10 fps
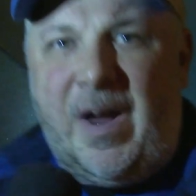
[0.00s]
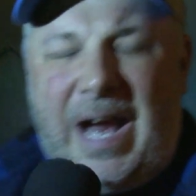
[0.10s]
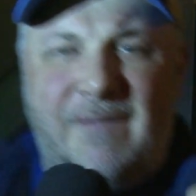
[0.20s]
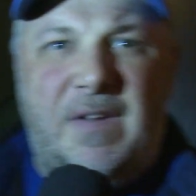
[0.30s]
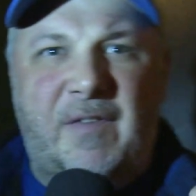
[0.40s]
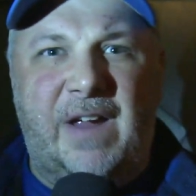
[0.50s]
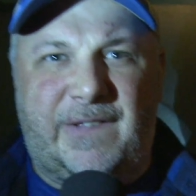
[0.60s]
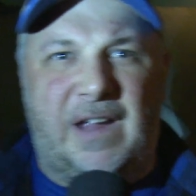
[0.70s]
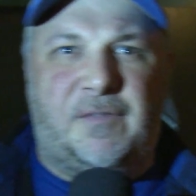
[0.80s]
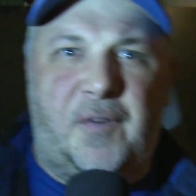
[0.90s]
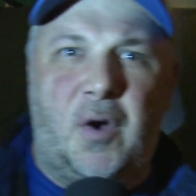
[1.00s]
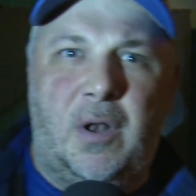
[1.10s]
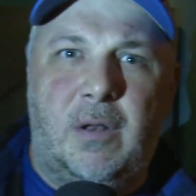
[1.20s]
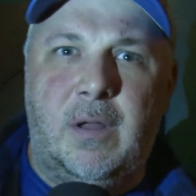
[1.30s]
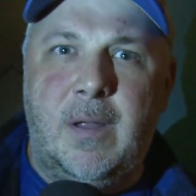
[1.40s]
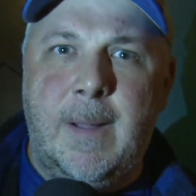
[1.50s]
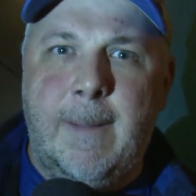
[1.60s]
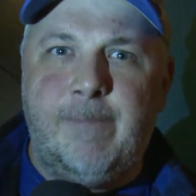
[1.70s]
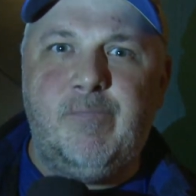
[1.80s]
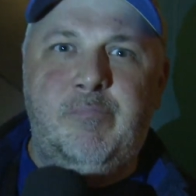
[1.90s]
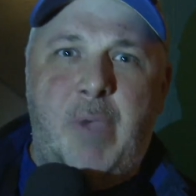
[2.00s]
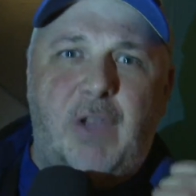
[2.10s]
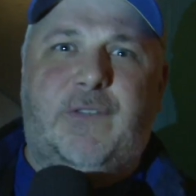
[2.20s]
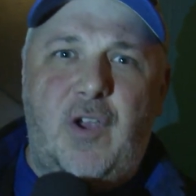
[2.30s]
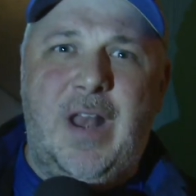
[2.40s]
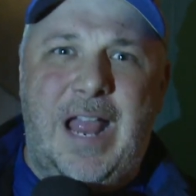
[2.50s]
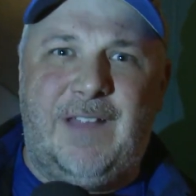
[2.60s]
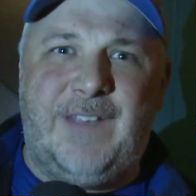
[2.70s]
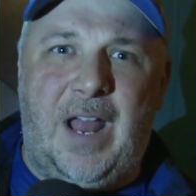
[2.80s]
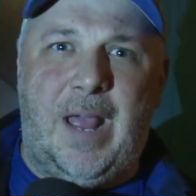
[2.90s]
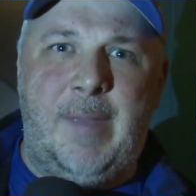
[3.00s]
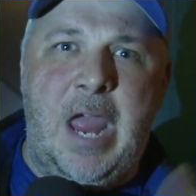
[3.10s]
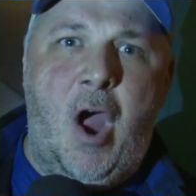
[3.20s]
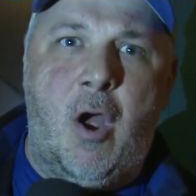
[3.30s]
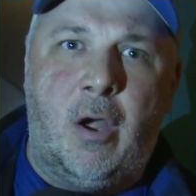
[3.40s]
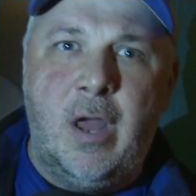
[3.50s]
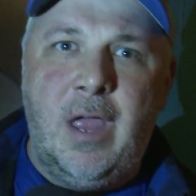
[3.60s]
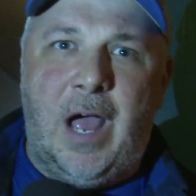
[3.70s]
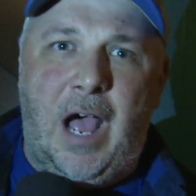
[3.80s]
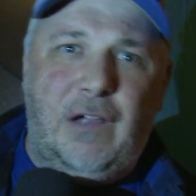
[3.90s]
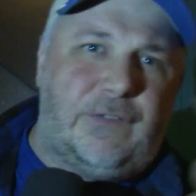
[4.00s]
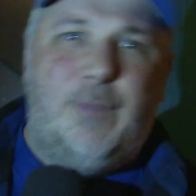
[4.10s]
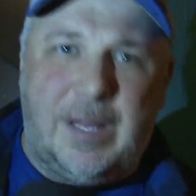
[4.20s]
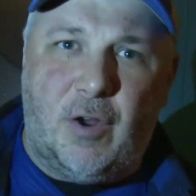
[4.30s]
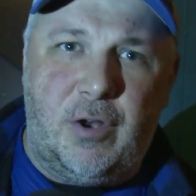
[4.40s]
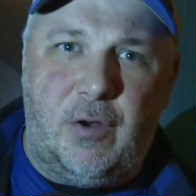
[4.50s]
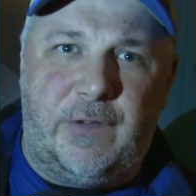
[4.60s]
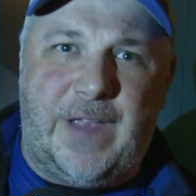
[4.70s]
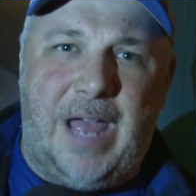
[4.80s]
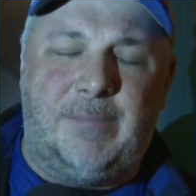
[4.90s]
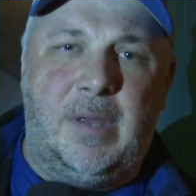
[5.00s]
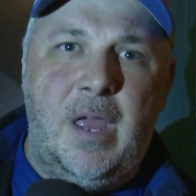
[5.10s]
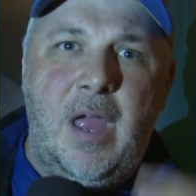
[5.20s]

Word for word: vais raviver cette foule. Monsieur l'Indien en a mis un. Ensuite, un deuxième.